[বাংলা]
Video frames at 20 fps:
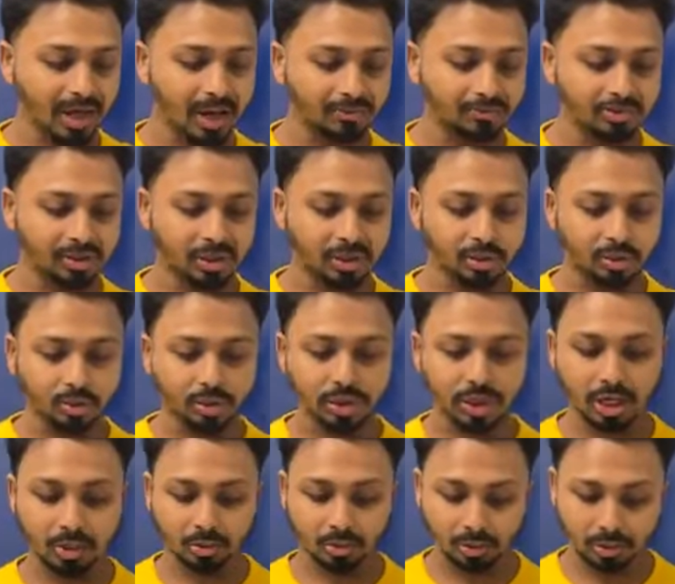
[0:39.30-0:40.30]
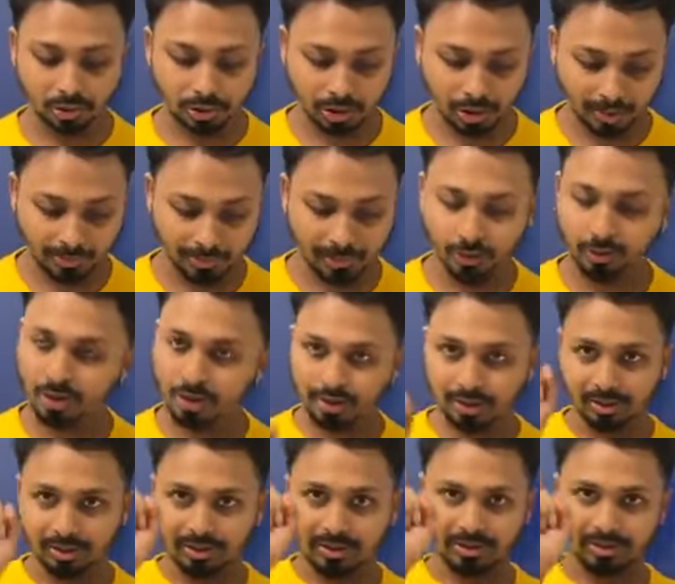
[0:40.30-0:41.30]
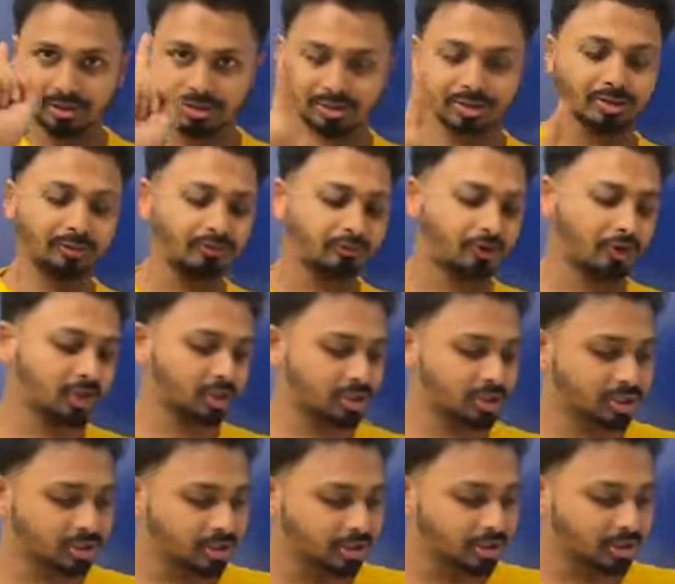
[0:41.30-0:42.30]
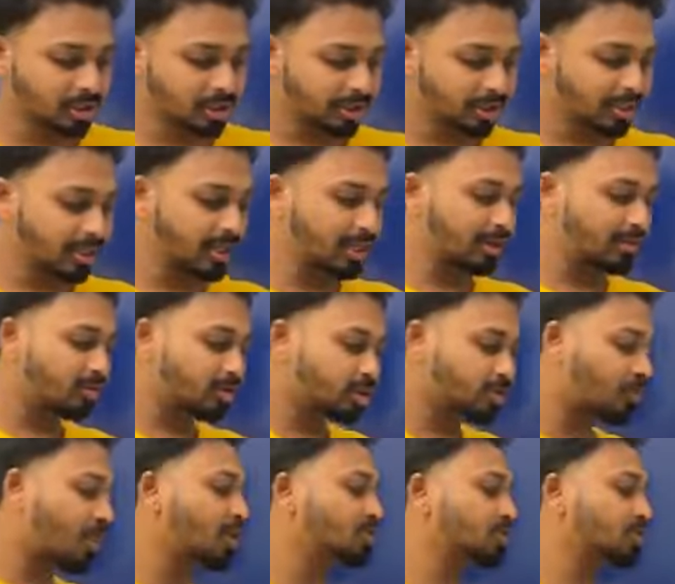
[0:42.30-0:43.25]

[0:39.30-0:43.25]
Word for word: আমাদের লাইভটা একটু শেয়ার করে দিতে হবে ওকে দিস ইজ দ্য ফার্স্ট কি